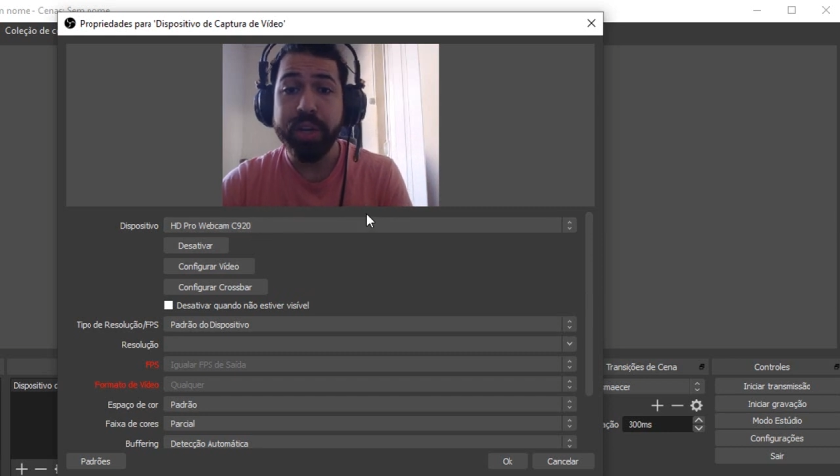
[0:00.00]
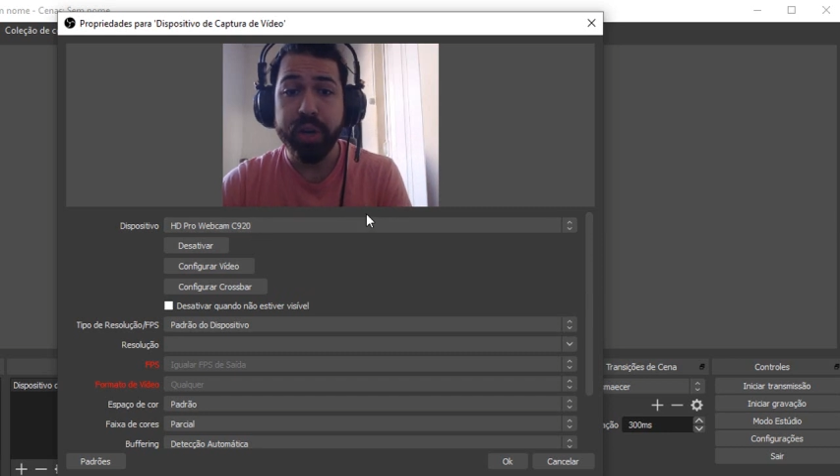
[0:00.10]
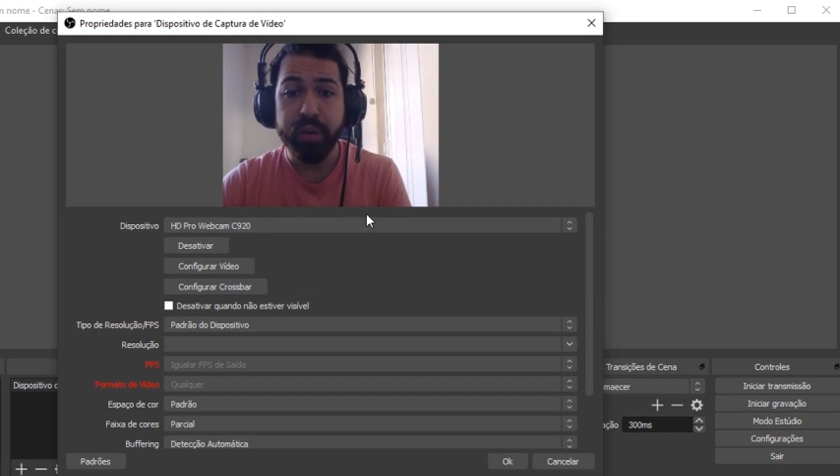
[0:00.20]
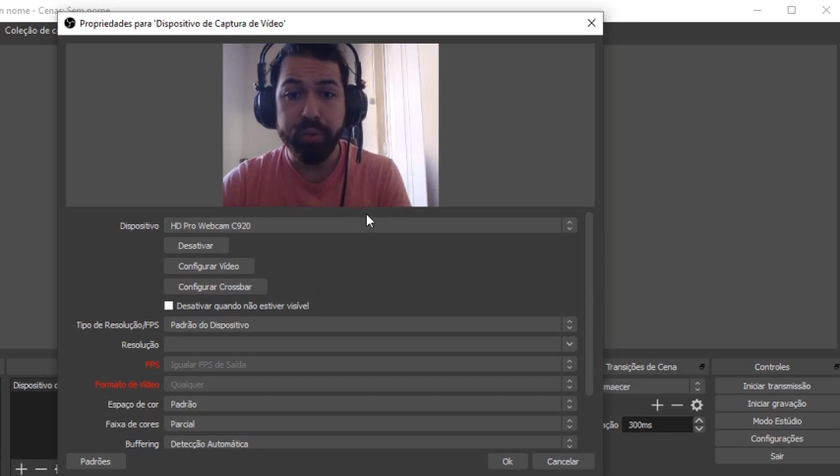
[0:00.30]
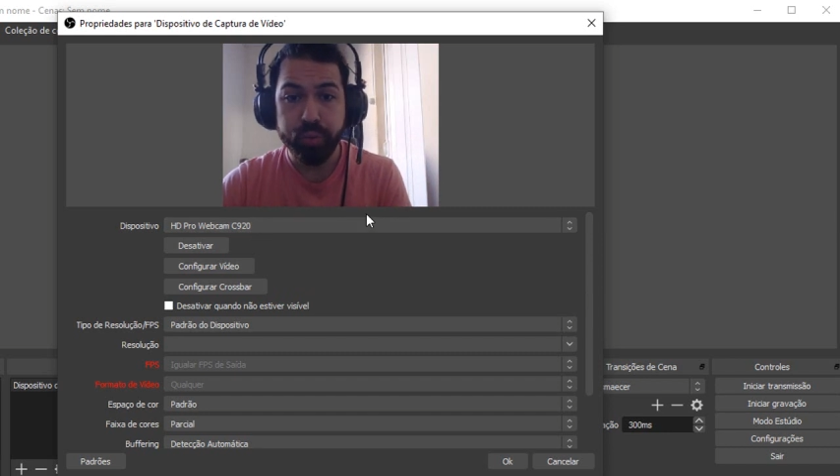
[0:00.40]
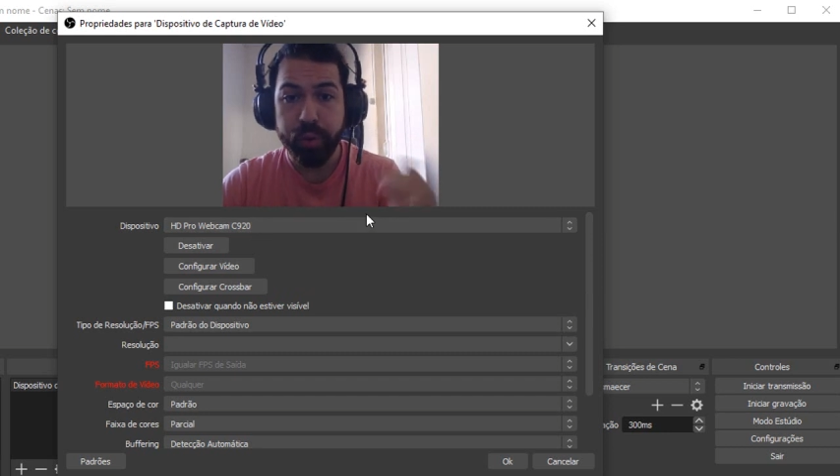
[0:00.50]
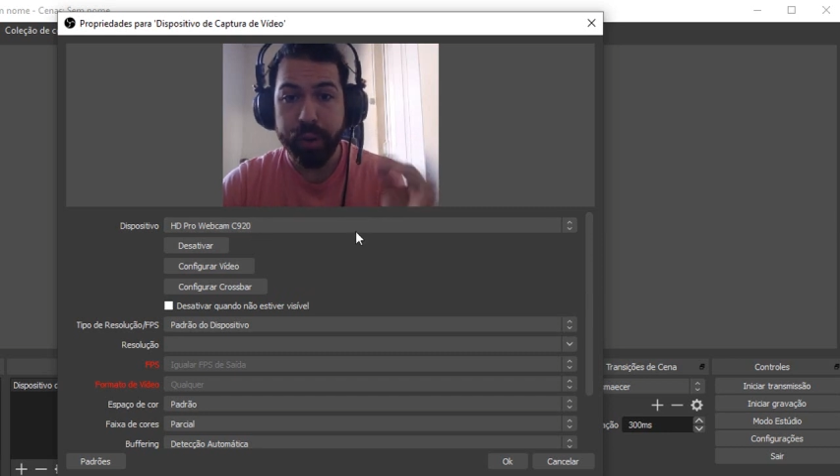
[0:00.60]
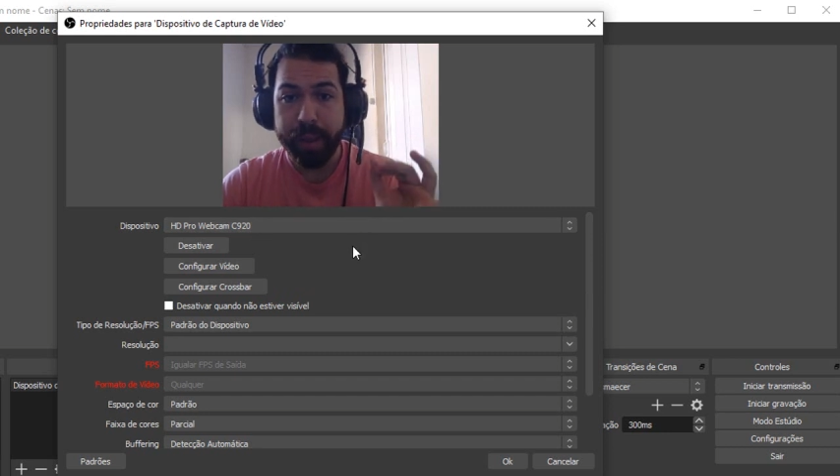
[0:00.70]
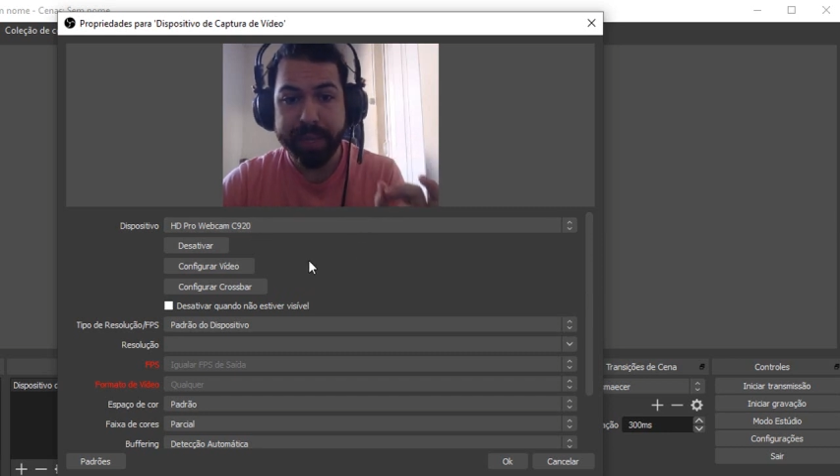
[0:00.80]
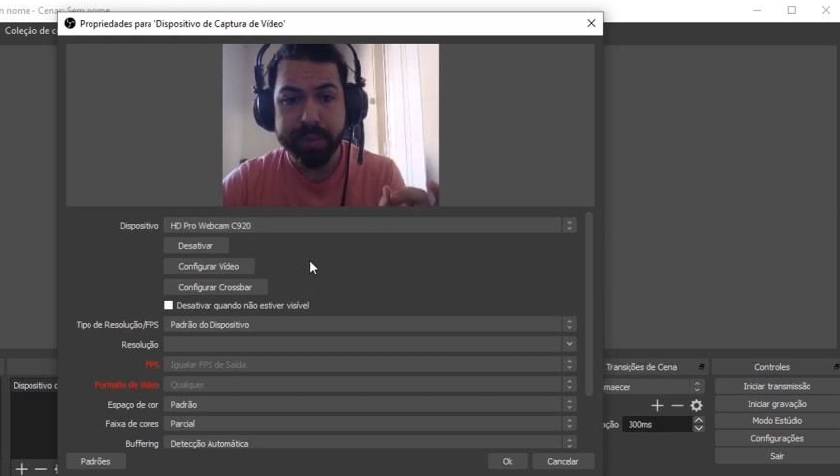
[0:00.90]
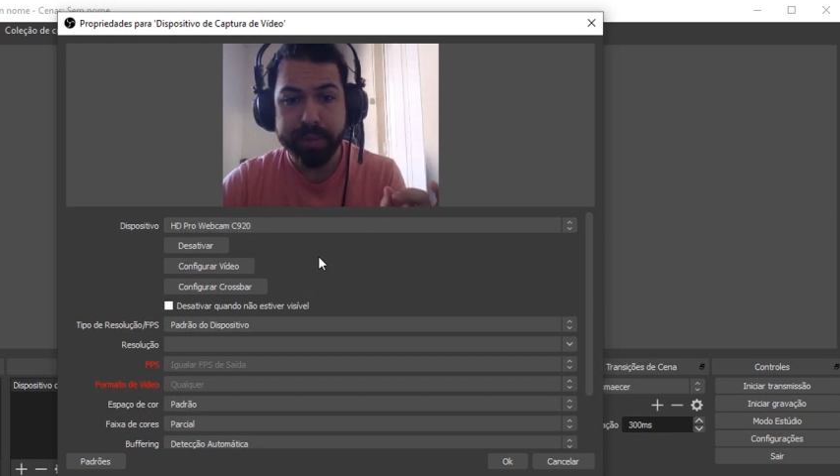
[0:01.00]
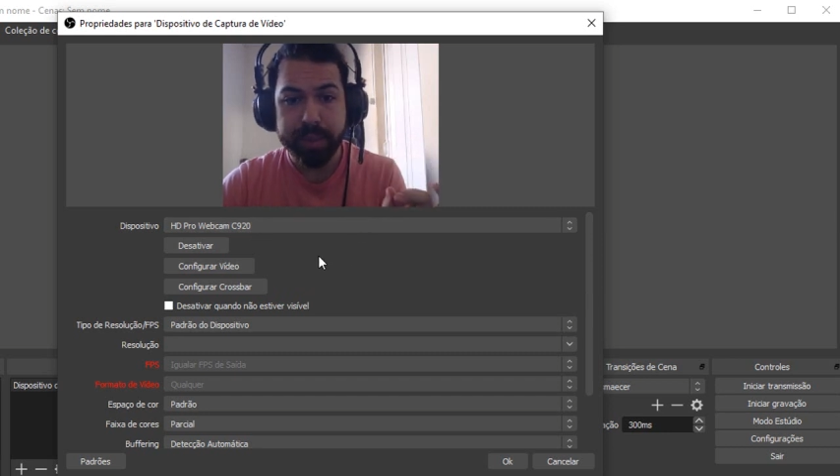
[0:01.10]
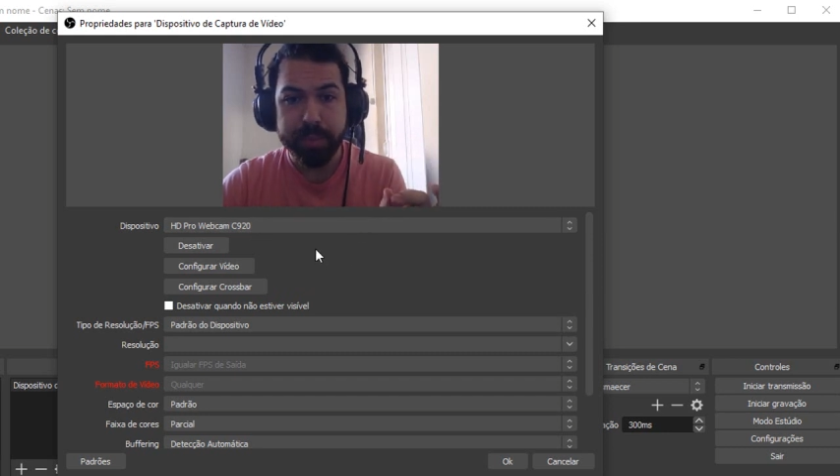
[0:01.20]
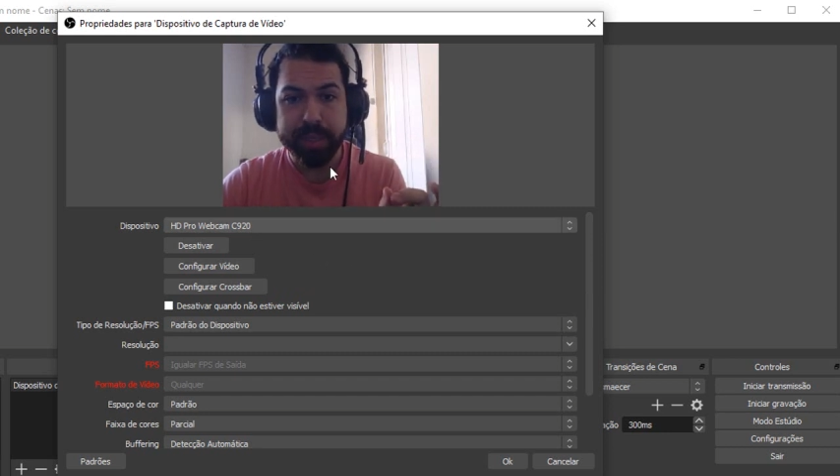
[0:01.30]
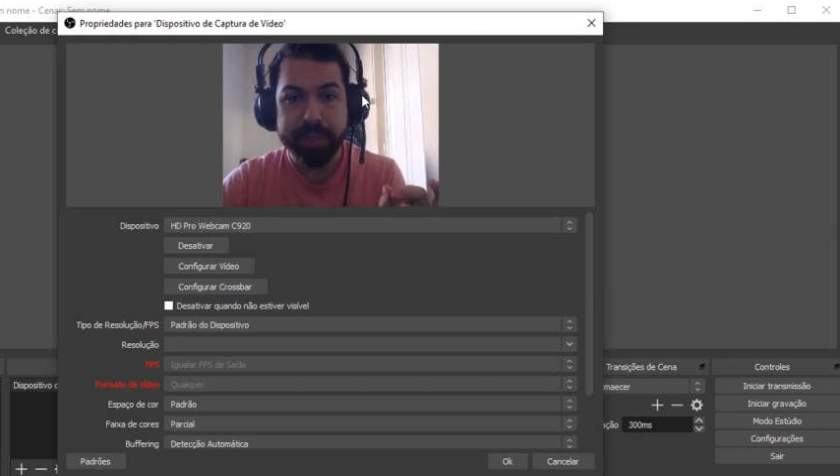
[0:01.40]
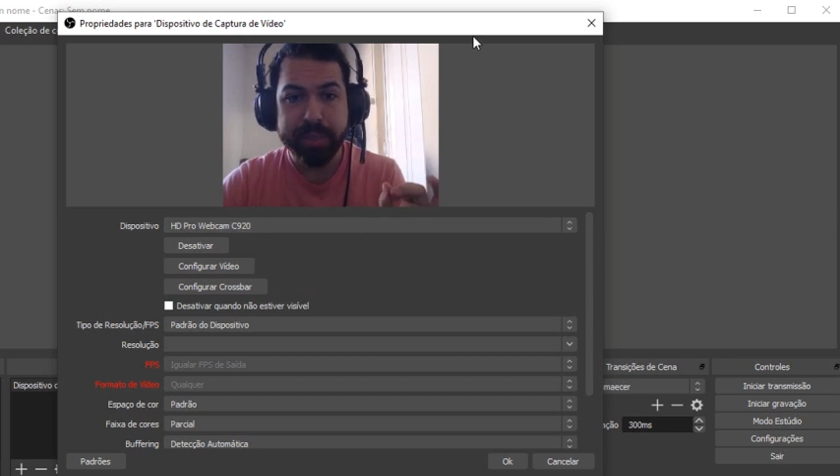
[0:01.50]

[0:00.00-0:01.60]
fundo é bem simples,